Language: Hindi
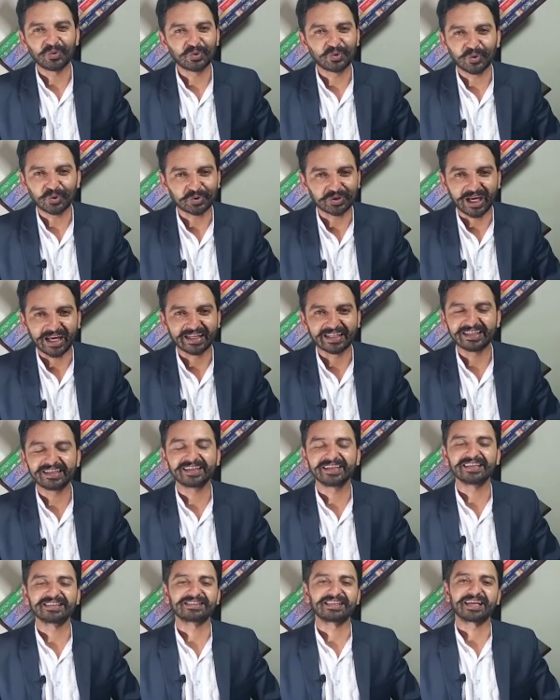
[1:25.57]
उनको
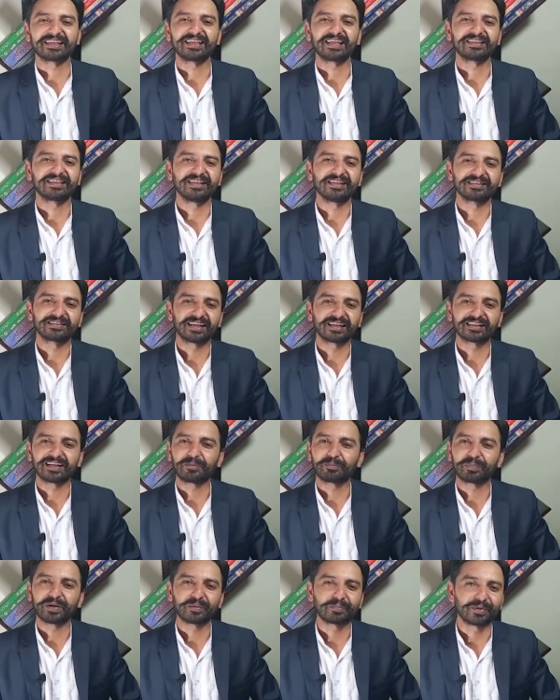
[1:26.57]
तारीख ने ज़्यादा देर तक
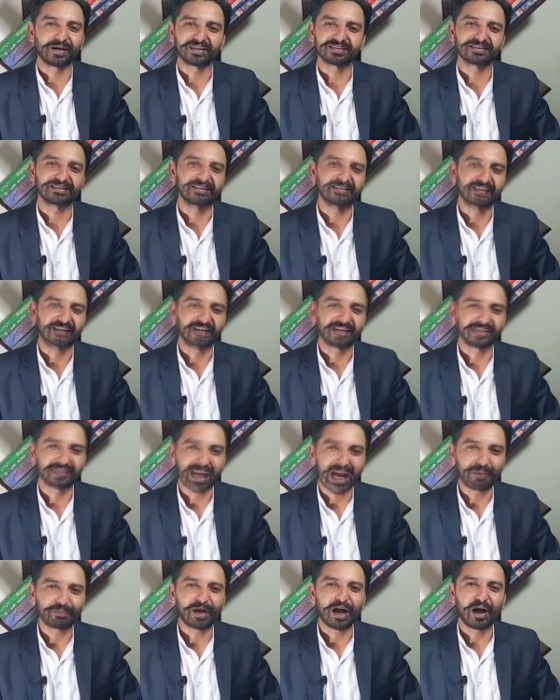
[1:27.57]
अपने पास नहीं रखा
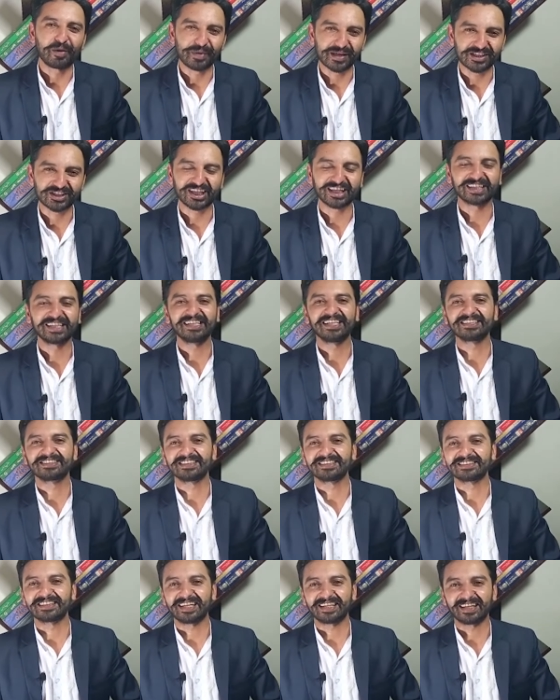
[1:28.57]
अगर आप हमेशा के लिए
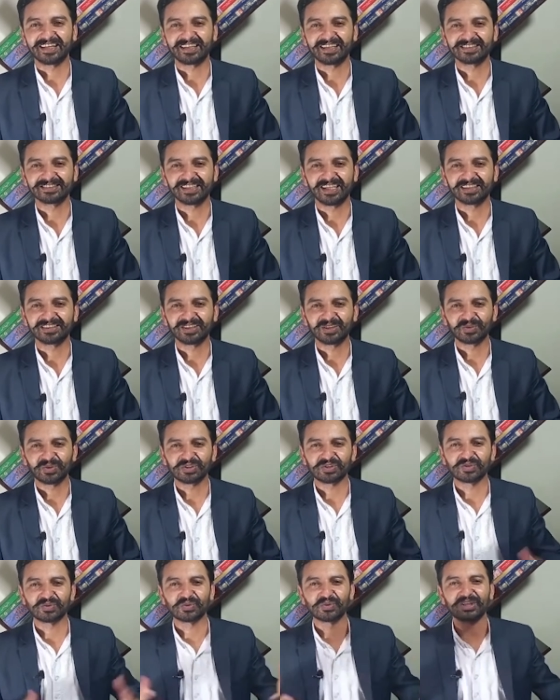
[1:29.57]
ज़िंदा रहना चाहते हैं
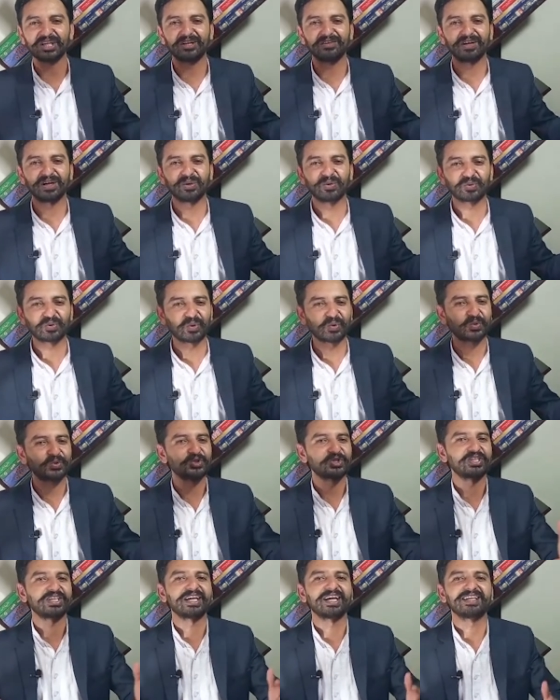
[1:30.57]
तो इस दुनिया वालों को
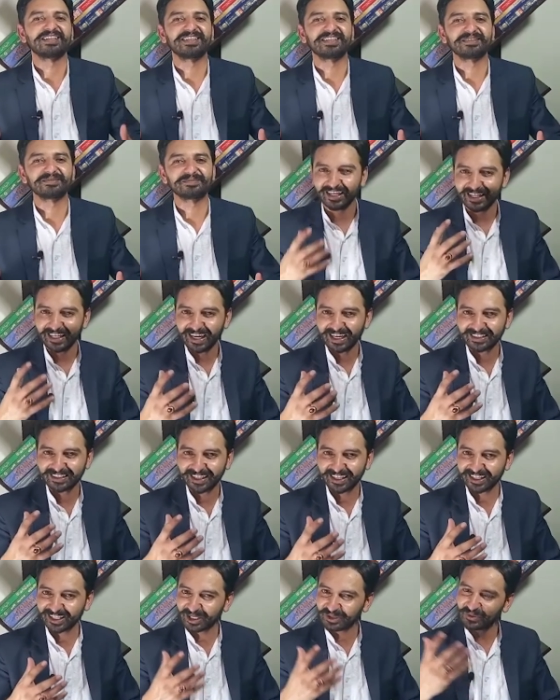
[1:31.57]
कुछ नया दें नया
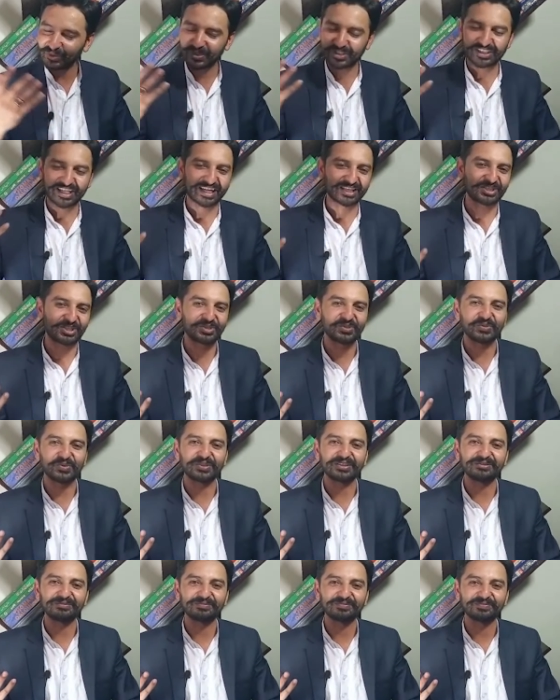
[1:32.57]
देंगे तो रिजेक्शन
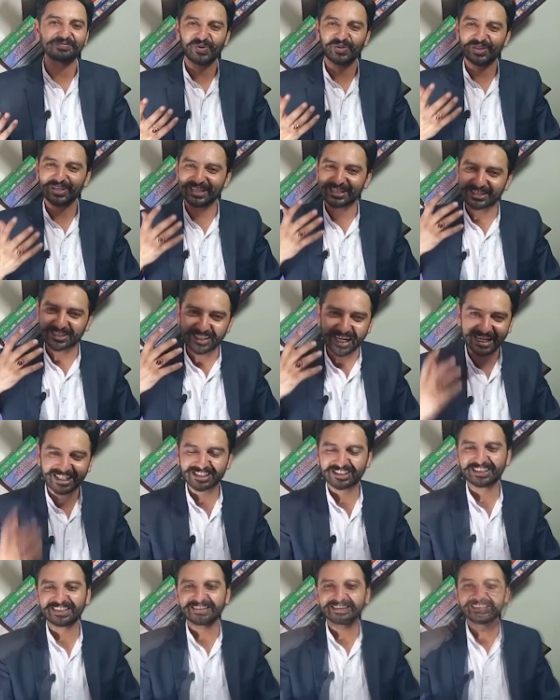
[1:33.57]
होगी और
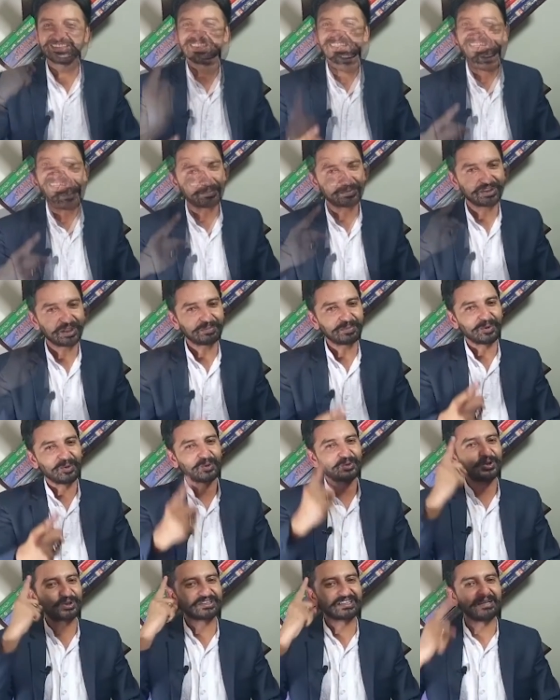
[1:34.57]
रिजेक्शन जब जब
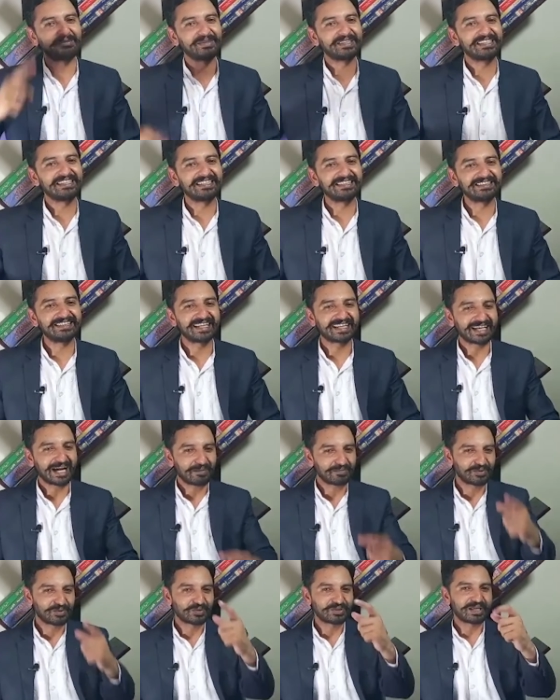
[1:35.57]
हो तो समझ लीजिए
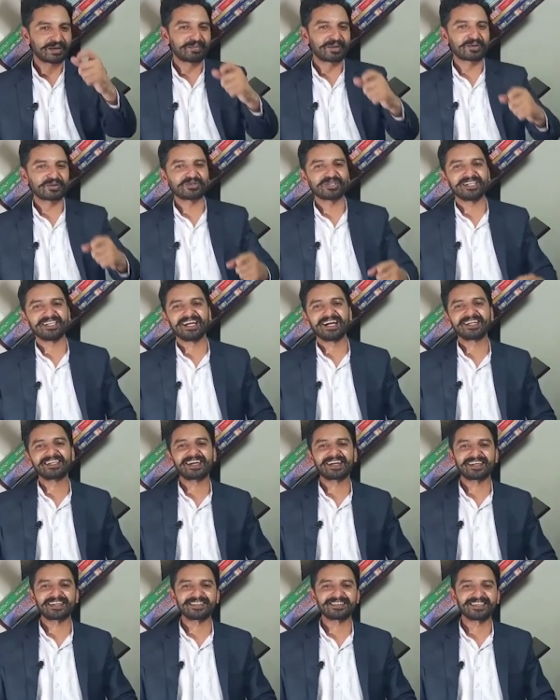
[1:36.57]
कि आप दुनिया में कुछ नया
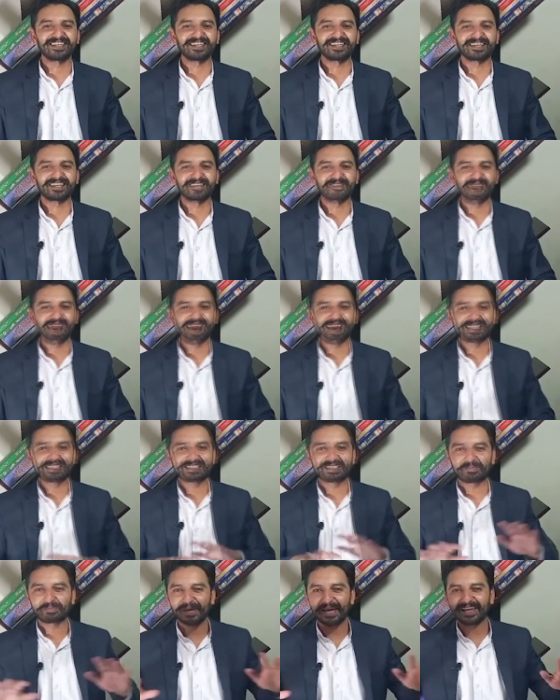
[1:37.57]
करने जा रहे हैं
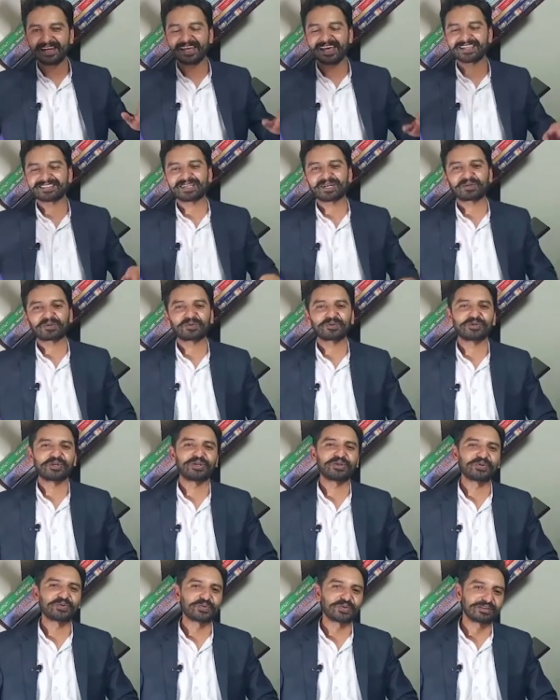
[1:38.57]
आज से पहले ऐसा
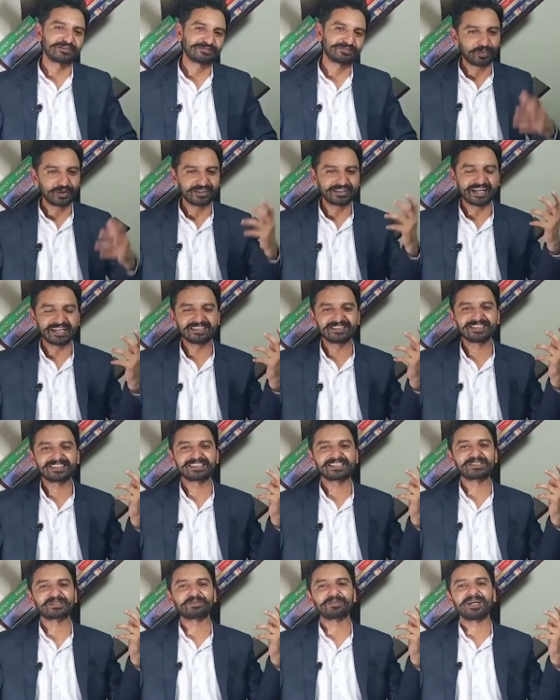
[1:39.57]
कुछ नहीं हुआ तो फिर
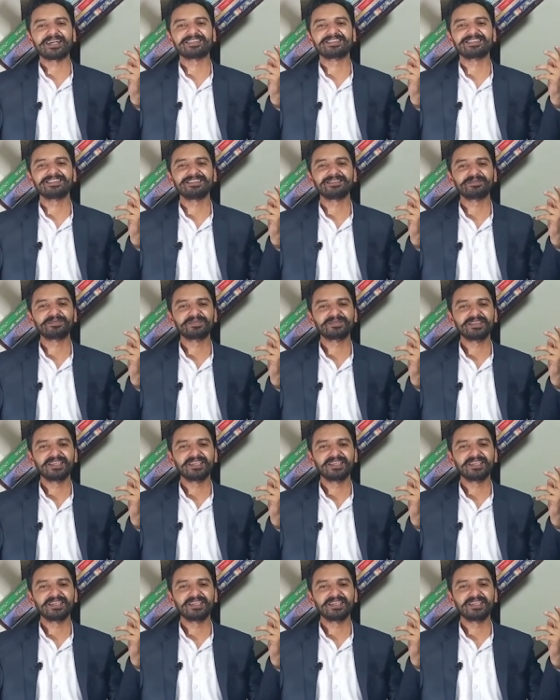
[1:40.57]
टेंशन किस बात की